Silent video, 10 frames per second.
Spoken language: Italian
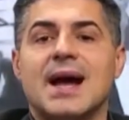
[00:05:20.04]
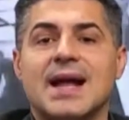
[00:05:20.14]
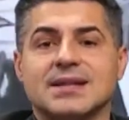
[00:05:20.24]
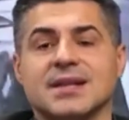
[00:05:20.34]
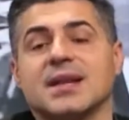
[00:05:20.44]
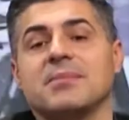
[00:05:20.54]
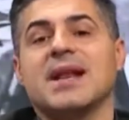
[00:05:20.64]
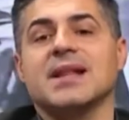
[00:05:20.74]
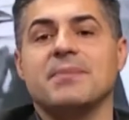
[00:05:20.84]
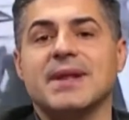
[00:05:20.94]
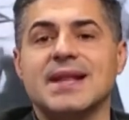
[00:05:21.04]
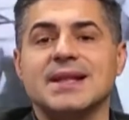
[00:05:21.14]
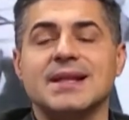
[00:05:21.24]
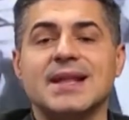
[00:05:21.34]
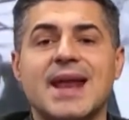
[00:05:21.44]
altri 3.000
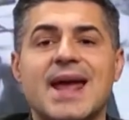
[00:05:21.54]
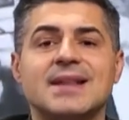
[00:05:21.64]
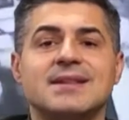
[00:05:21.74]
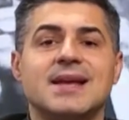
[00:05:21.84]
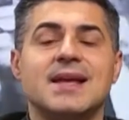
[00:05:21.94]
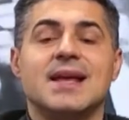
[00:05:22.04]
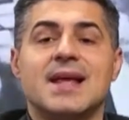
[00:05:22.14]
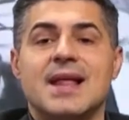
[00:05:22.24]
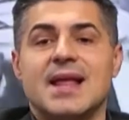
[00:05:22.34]
dipendenti diretti